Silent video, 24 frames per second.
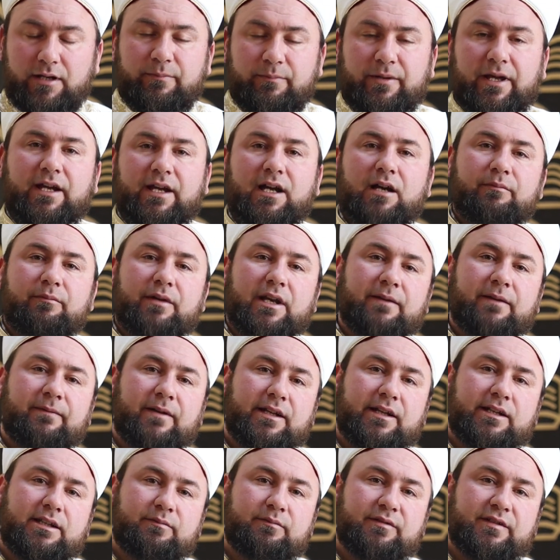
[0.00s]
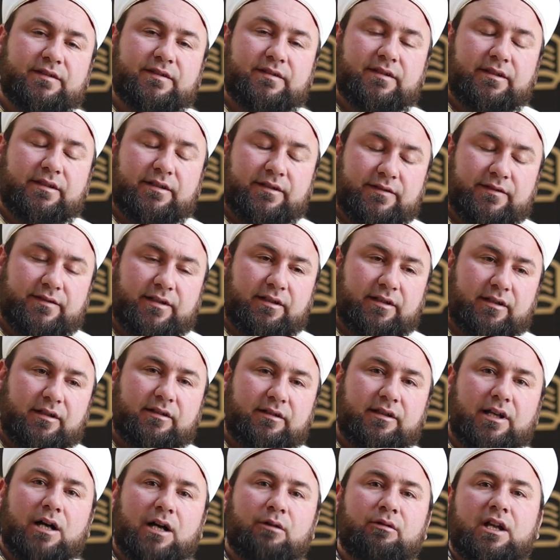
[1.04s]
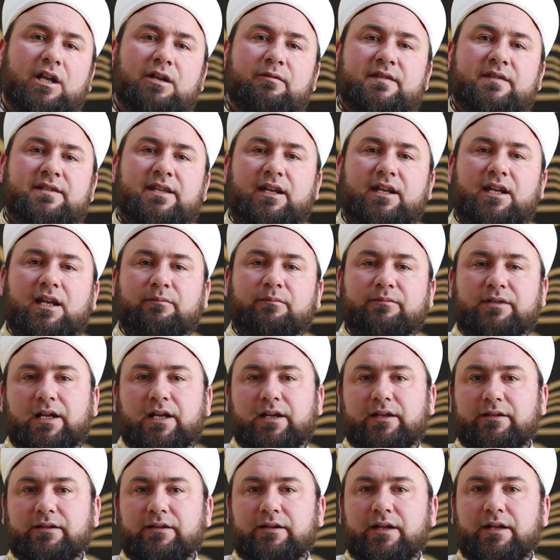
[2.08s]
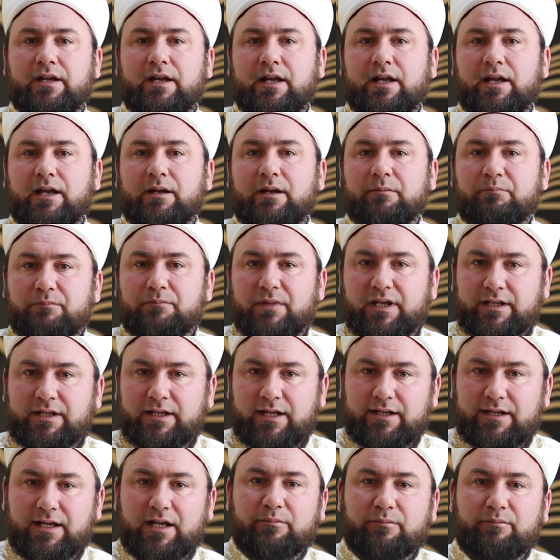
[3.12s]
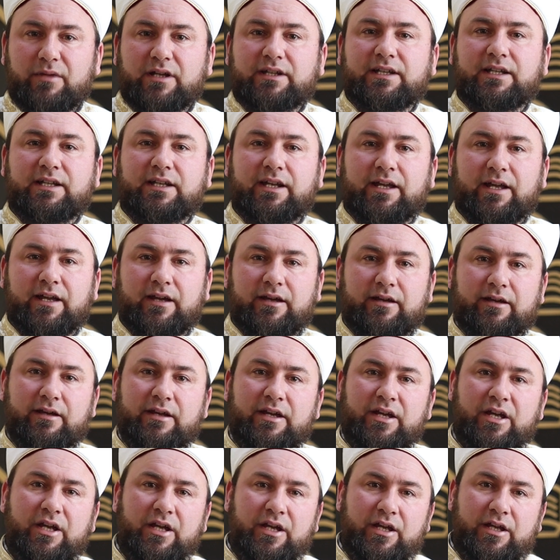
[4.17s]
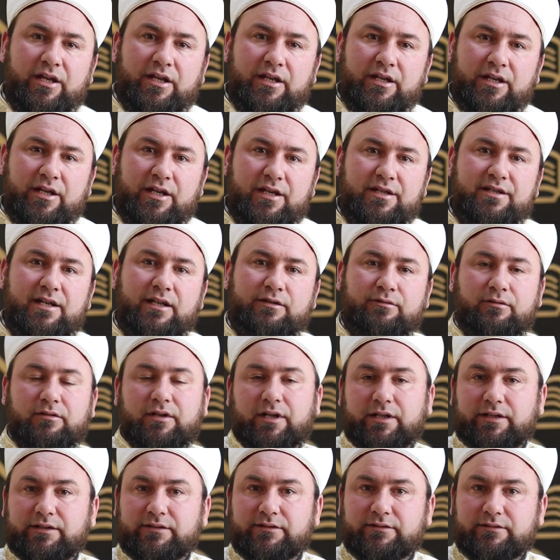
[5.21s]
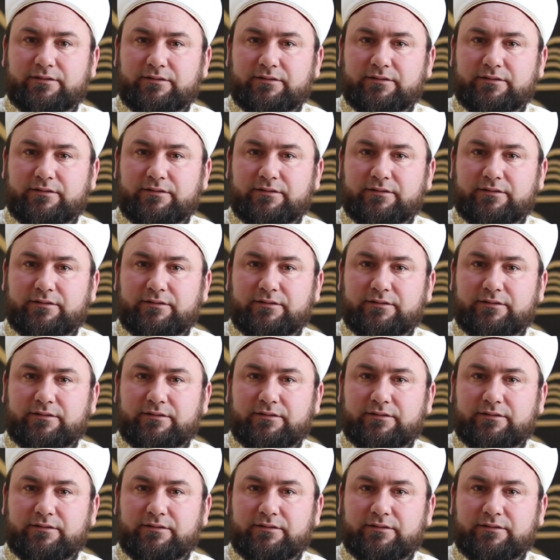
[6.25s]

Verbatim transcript: Peygamber Efendimiz sallallahu aleyhi ve sellemle Mekke'den Medine'ye hicret olayı.